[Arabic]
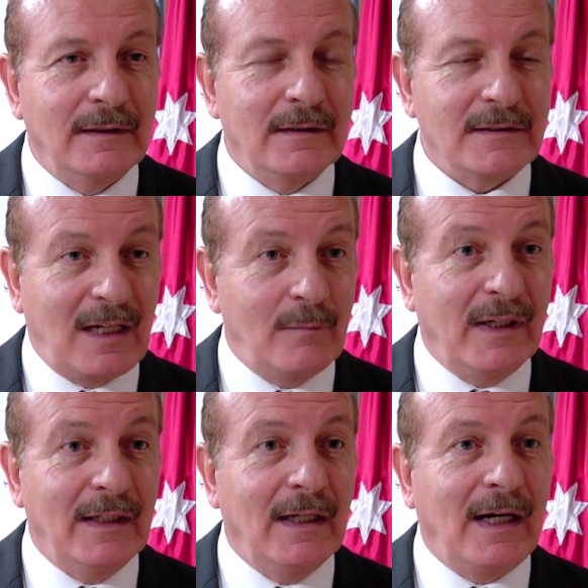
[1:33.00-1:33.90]
صعبة
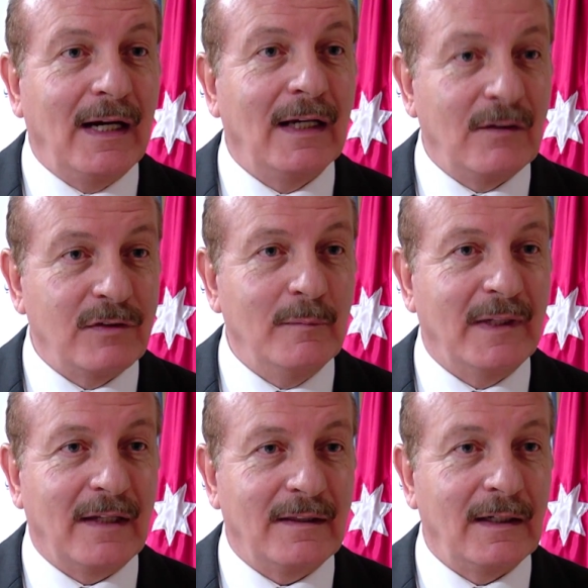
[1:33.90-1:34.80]
إلى حالة أفضل
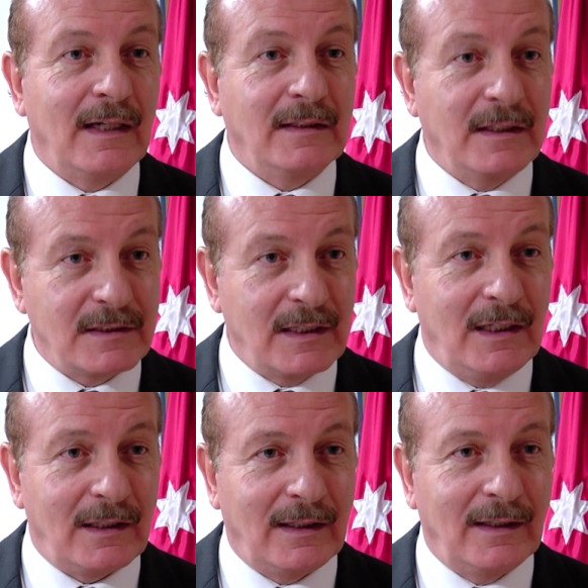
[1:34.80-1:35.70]
بكثير التي
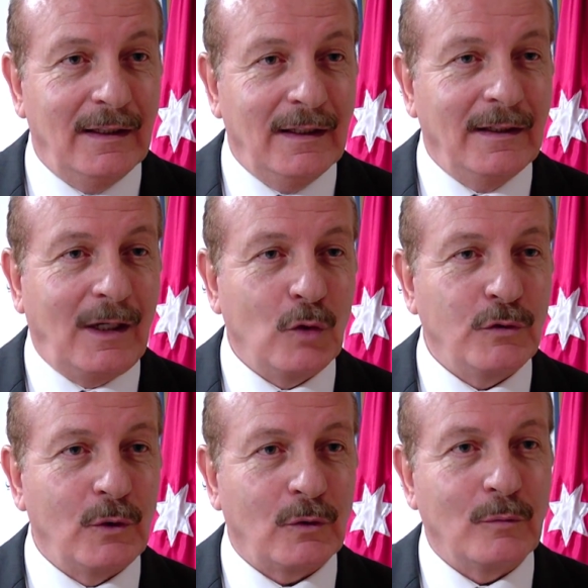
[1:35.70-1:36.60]
نستحقها نحن في
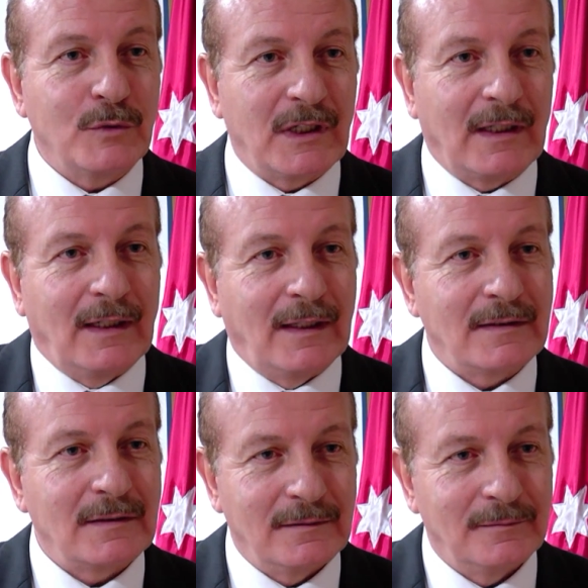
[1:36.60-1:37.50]
الأردن بشكل
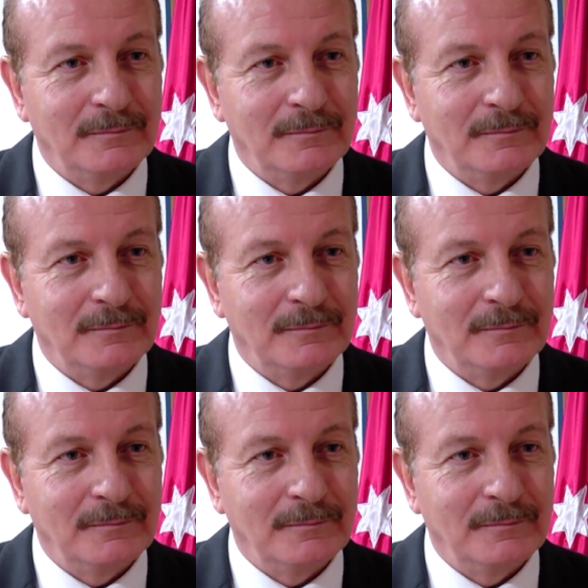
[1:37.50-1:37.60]
خاص